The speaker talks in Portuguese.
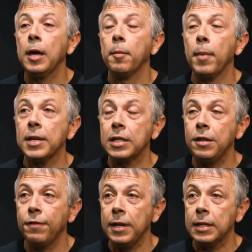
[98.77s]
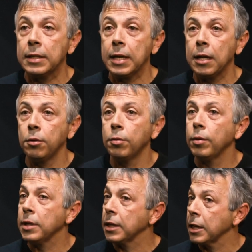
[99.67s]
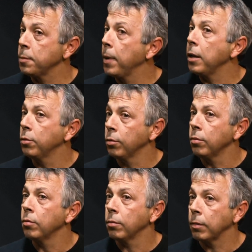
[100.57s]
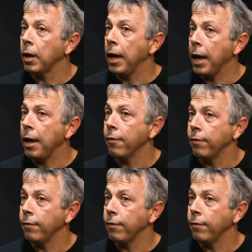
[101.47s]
mas que vem sendo, esse respeito é,